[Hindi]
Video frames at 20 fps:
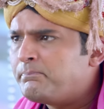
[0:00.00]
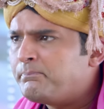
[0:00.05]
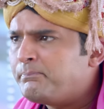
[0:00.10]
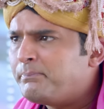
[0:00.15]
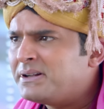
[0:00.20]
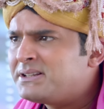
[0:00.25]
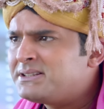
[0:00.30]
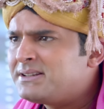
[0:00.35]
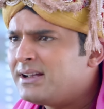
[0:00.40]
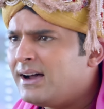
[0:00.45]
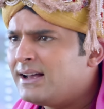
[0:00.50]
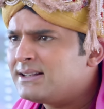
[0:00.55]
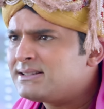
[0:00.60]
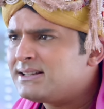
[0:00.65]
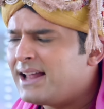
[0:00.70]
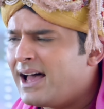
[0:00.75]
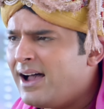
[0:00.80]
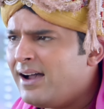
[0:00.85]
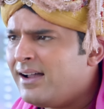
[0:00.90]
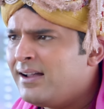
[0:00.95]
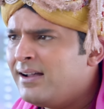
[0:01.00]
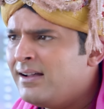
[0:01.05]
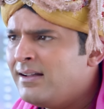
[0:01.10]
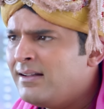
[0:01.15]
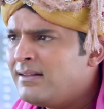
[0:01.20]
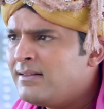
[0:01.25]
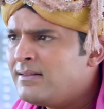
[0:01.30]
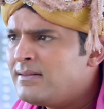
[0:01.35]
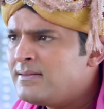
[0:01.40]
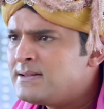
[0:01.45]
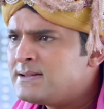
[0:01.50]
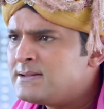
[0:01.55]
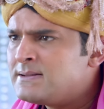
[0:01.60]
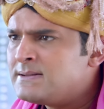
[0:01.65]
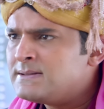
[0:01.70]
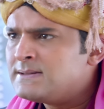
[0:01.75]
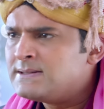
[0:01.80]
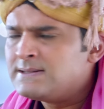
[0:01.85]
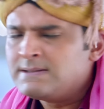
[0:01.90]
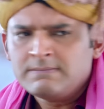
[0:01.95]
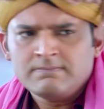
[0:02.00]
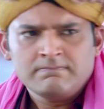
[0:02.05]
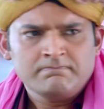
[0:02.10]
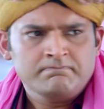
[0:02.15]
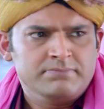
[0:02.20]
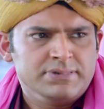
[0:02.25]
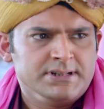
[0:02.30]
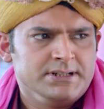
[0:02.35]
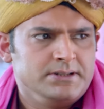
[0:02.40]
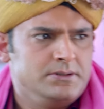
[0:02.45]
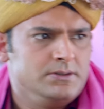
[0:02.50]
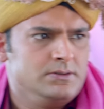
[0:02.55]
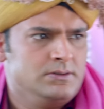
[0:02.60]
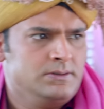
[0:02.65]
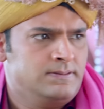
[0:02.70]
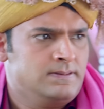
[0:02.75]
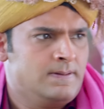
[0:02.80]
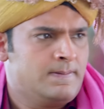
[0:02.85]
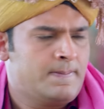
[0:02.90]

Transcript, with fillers: पचास लाख हाँ बल्लू